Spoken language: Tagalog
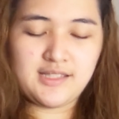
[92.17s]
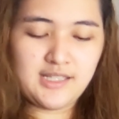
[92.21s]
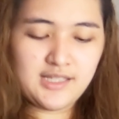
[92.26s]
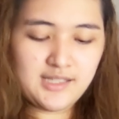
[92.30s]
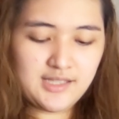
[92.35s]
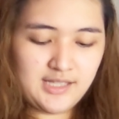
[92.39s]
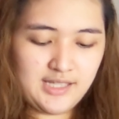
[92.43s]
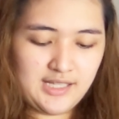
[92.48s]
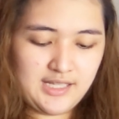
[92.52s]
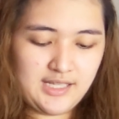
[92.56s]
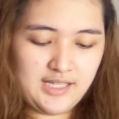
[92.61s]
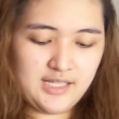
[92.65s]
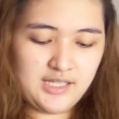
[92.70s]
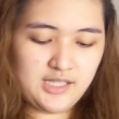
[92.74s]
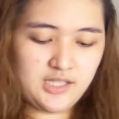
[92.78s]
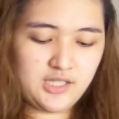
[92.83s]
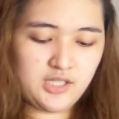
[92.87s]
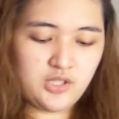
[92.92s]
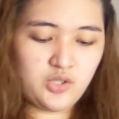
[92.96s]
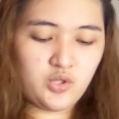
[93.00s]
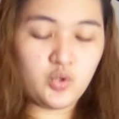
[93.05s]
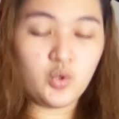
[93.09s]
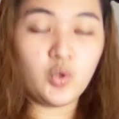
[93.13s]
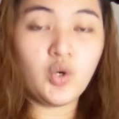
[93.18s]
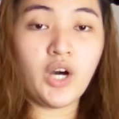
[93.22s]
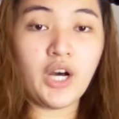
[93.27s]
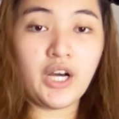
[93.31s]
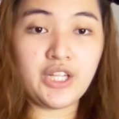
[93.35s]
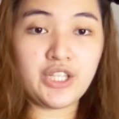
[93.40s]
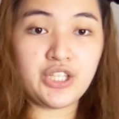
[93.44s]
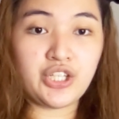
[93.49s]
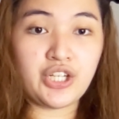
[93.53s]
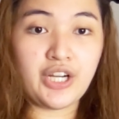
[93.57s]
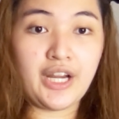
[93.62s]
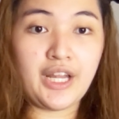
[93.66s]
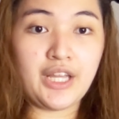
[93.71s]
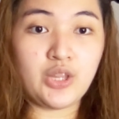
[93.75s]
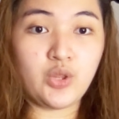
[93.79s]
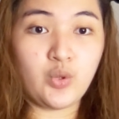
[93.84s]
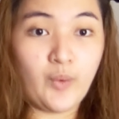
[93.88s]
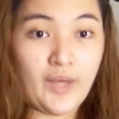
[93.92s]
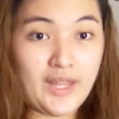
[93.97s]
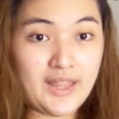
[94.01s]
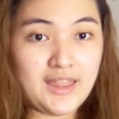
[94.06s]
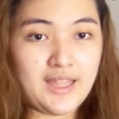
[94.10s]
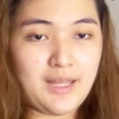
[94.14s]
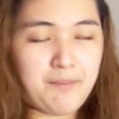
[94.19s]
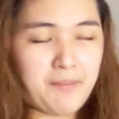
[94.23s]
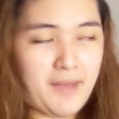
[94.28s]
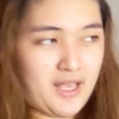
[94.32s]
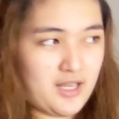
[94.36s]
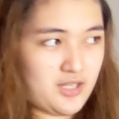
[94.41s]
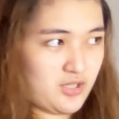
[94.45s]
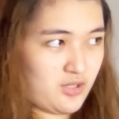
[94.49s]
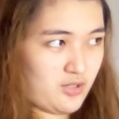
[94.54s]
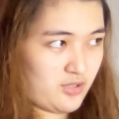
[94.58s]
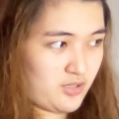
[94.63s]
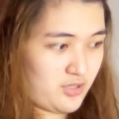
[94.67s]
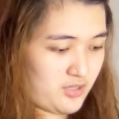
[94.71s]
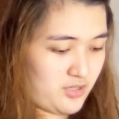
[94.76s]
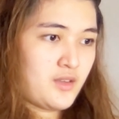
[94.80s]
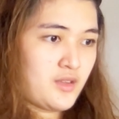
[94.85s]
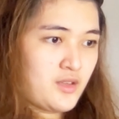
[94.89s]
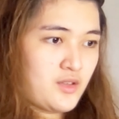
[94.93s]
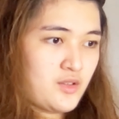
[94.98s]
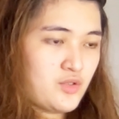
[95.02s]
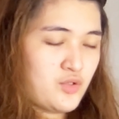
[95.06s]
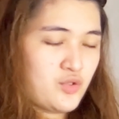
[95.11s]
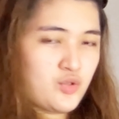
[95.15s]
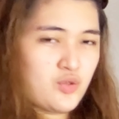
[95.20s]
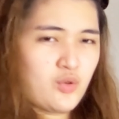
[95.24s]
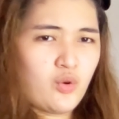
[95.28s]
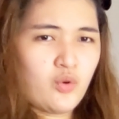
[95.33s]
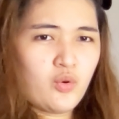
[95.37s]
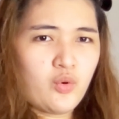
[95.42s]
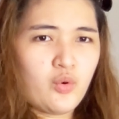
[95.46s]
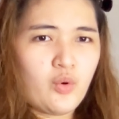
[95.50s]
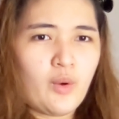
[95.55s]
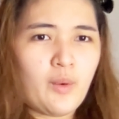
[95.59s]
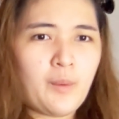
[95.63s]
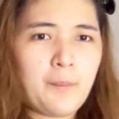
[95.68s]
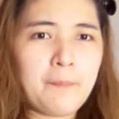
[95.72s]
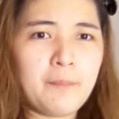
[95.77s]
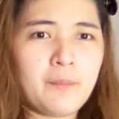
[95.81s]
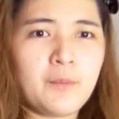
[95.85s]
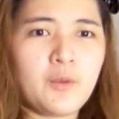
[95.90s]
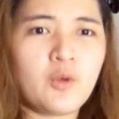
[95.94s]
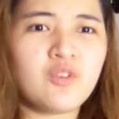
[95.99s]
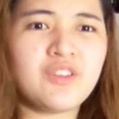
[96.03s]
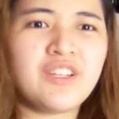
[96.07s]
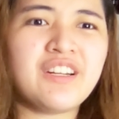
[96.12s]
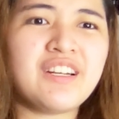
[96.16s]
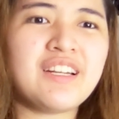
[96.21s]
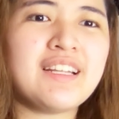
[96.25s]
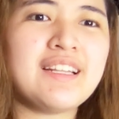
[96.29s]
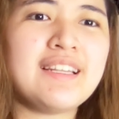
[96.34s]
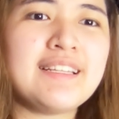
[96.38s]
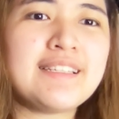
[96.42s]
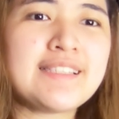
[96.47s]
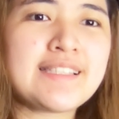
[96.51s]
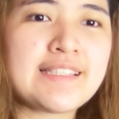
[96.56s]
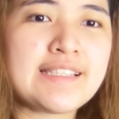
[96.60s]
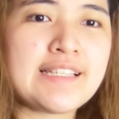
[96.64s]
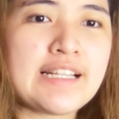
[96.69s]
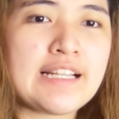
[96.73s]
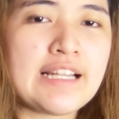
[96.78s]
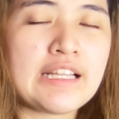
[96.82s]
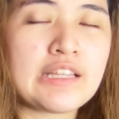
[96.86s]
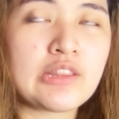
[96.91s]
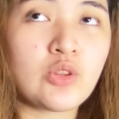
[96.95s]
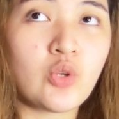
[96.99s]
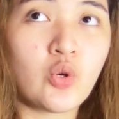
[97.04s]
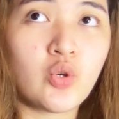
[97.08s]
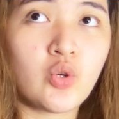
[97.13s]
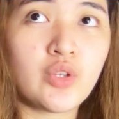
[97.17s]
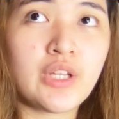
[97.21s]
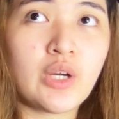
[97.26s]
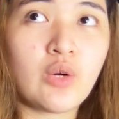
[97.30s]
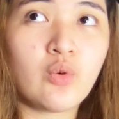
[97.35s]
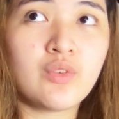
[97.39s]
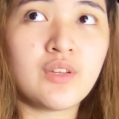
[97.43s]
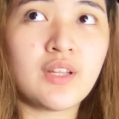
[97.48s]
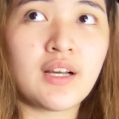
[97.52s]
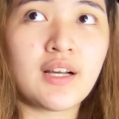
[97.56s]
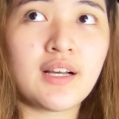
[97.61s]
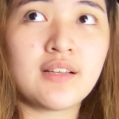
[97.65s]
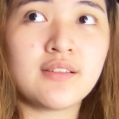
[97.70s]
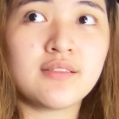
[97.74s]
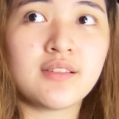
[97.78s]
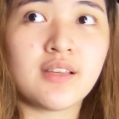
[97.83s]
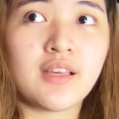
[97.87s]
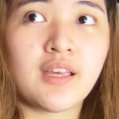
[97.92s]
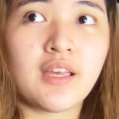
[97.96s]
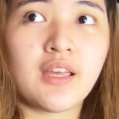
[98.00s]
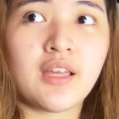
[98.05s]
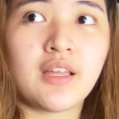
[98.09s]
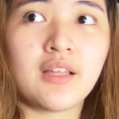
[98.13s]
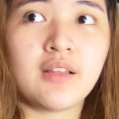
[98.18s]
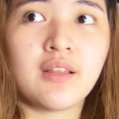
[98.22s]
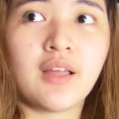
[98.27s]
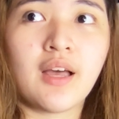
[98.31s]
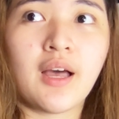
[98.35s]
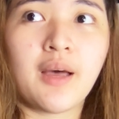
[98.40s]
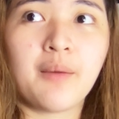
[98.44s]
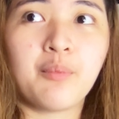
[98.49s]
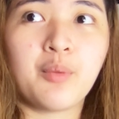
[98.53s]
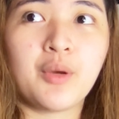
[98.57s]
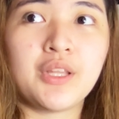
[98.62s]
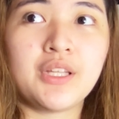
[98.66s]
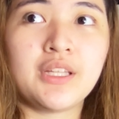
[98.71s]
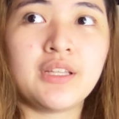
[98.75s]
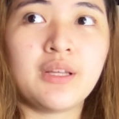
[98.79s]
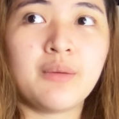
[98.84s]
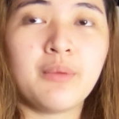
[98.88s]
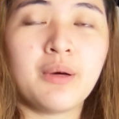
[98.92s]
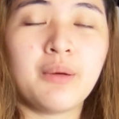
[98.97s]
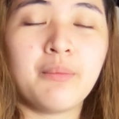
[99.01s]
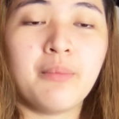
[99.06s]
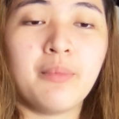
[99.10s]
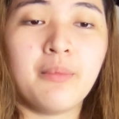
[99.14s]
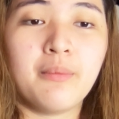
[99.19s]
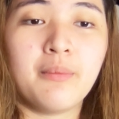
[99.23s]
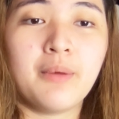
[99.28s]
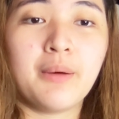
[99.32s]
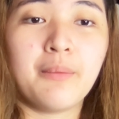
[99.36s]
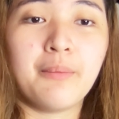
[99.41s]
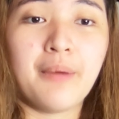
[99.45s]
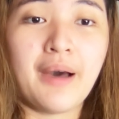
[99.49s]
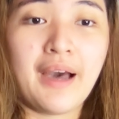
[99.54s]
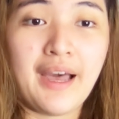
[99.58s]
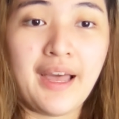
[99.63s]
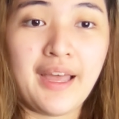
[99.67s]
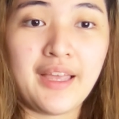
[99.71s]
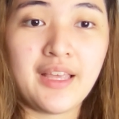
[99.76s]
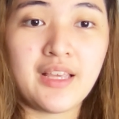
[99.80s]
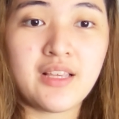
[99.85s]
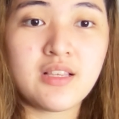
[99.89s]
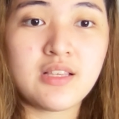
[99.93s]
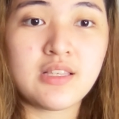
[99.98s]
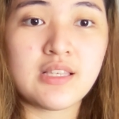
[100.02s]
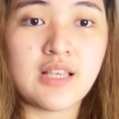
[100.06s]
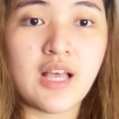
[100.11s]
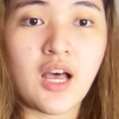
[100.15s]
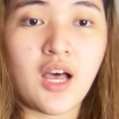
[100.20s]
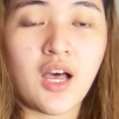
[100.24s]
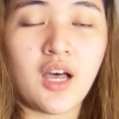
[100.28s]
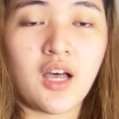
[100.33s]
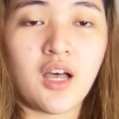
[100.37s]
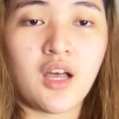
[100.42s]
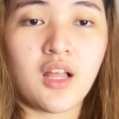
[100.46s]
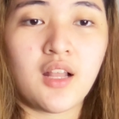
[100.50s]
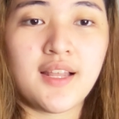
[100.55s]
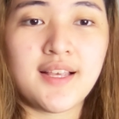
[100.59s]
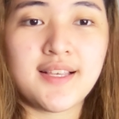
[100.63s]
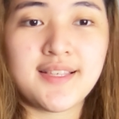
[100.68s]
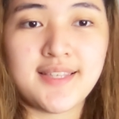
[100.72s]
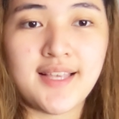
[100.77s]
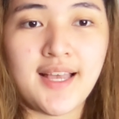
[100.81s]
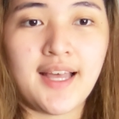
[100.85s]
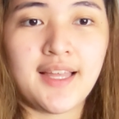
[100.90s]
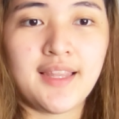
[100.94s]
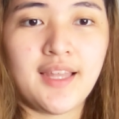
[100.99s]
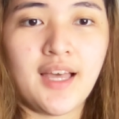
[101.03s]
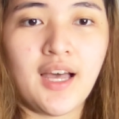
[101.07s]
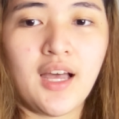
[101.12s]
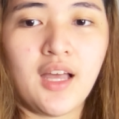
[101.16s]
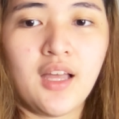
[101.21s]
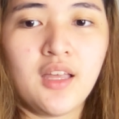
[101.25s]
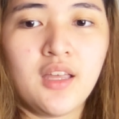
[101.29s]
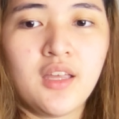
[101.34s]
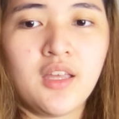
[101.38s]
This is 220 pesos. So, um, nung release nila to, nauna kasi na pwede na mabuy sa Lazada.